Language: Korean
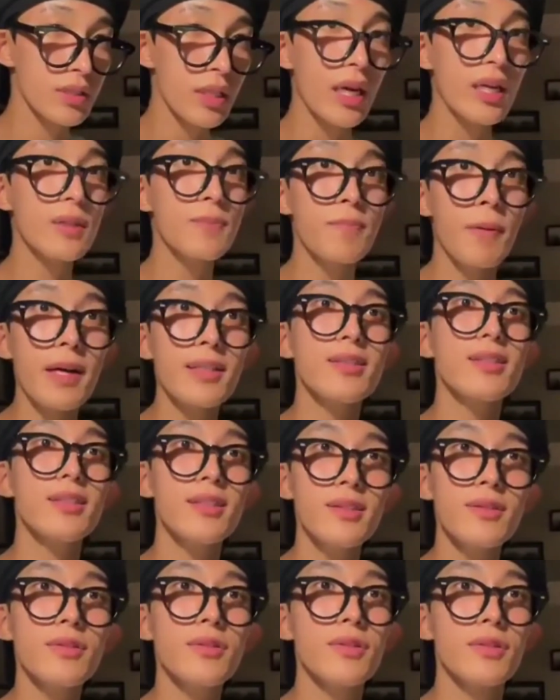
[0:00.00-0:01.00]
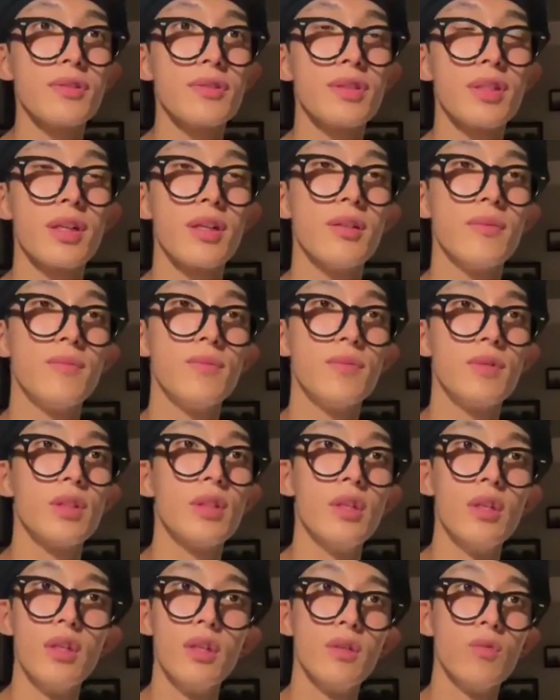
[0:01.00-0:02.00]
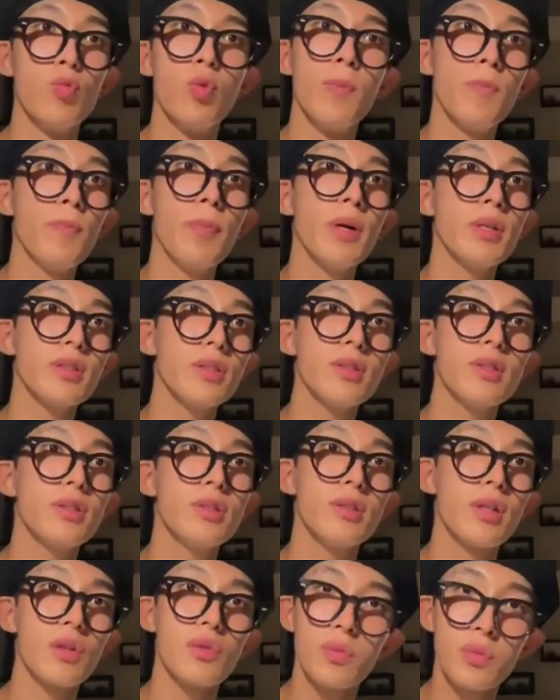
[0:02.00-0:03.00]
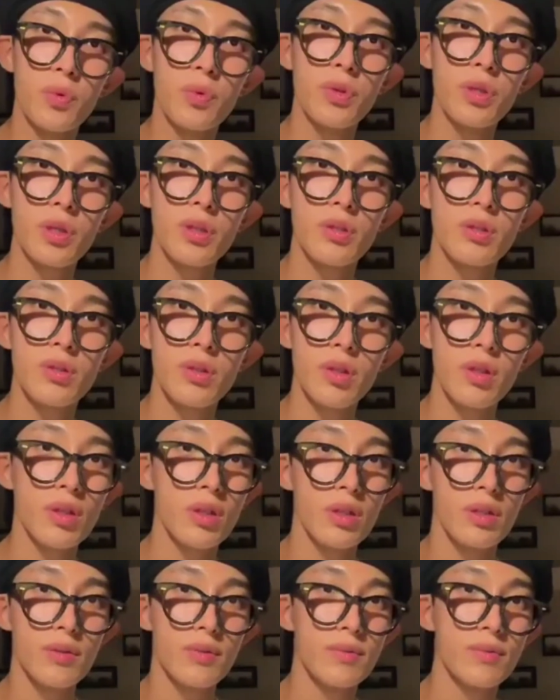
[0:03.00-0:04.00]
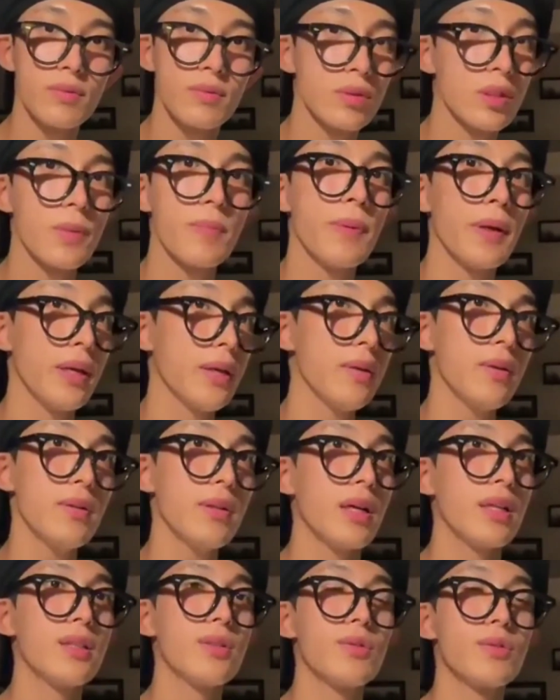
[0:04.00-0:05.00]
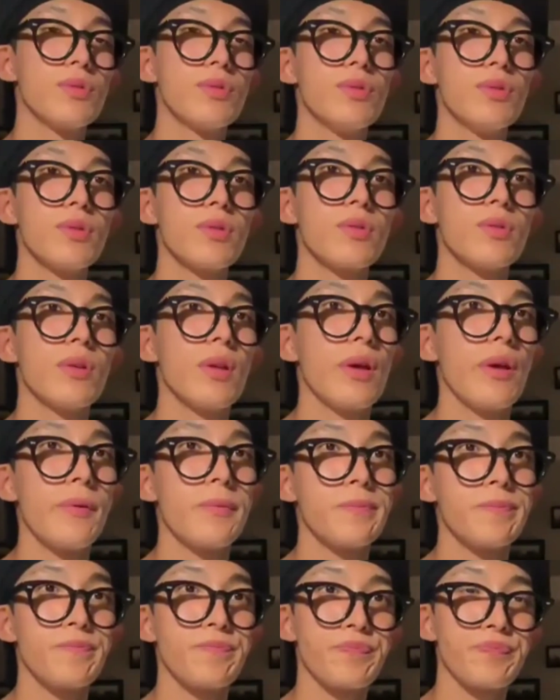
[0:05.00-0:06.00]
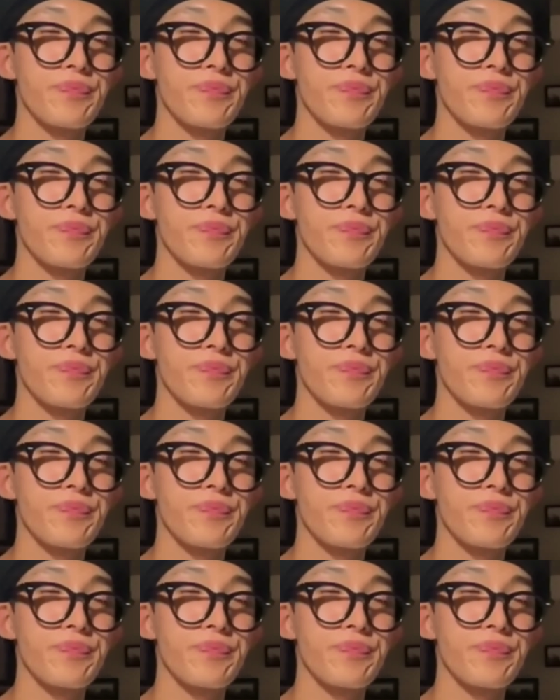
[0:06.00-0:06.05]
살이 빠지긴 했어요. 그러니까 왜 빠진지 나도 모르겠는데 제가 뺀 건 아니거든요. 근데